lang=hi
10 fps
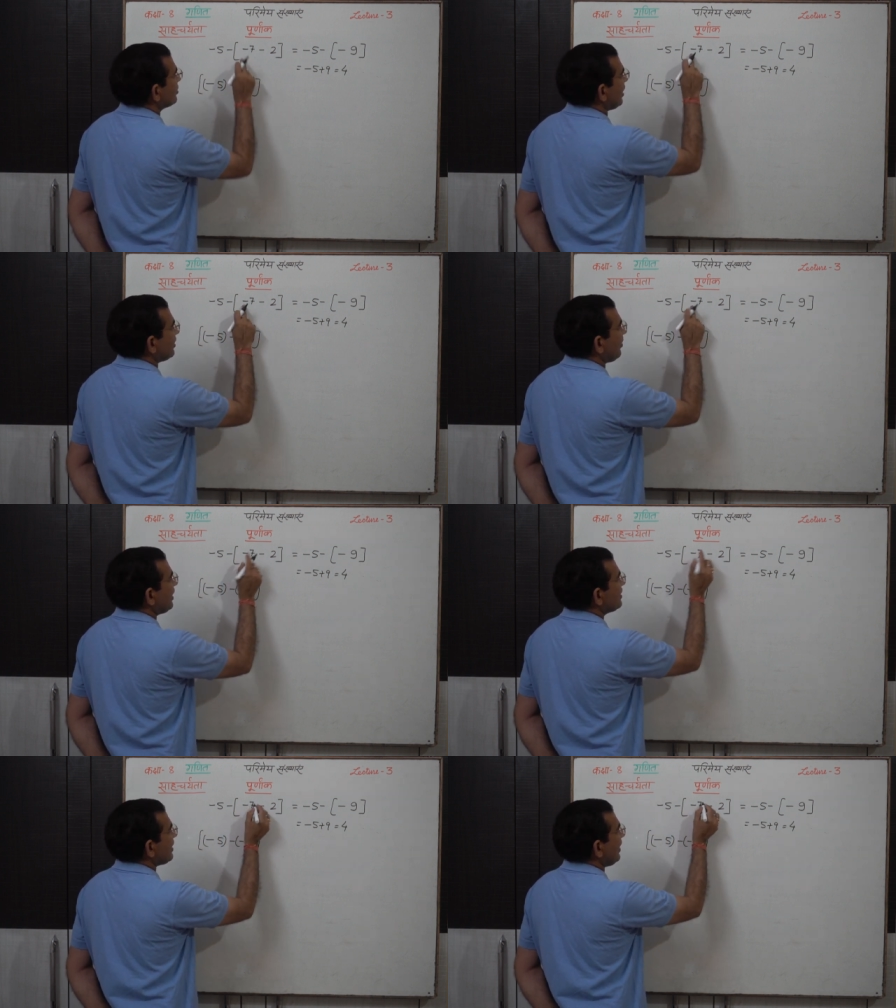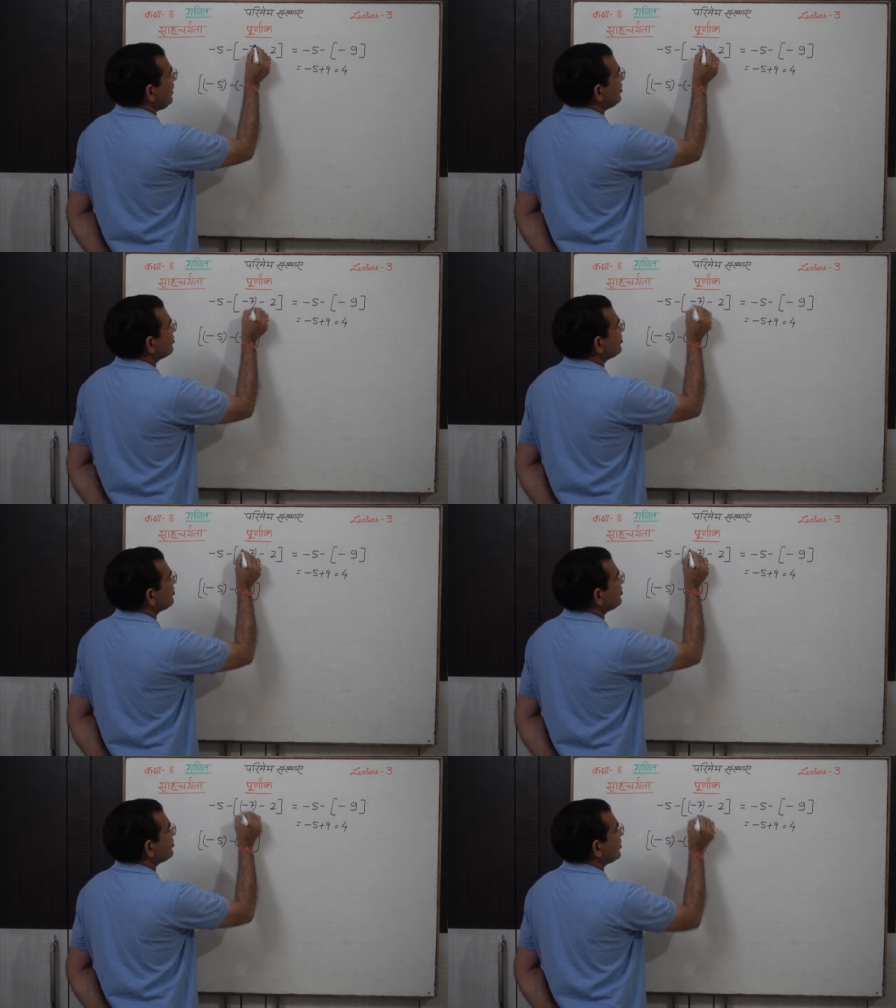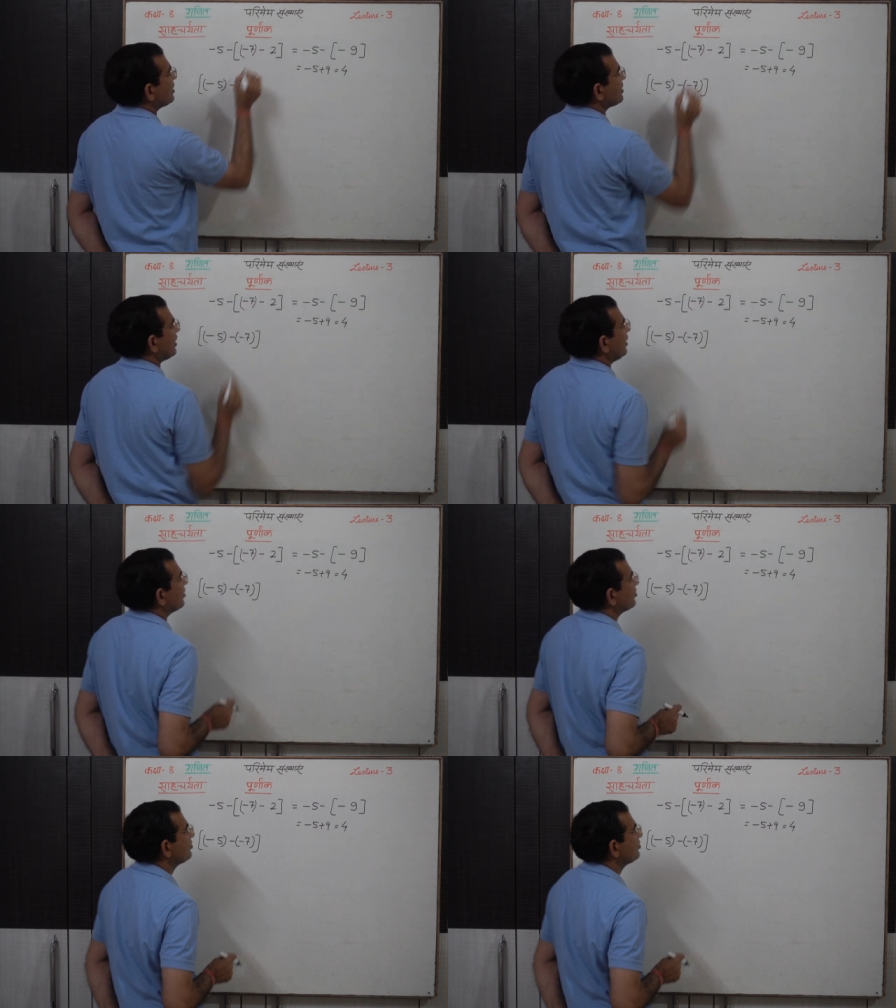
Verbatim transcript: सात माइनस का है इस करके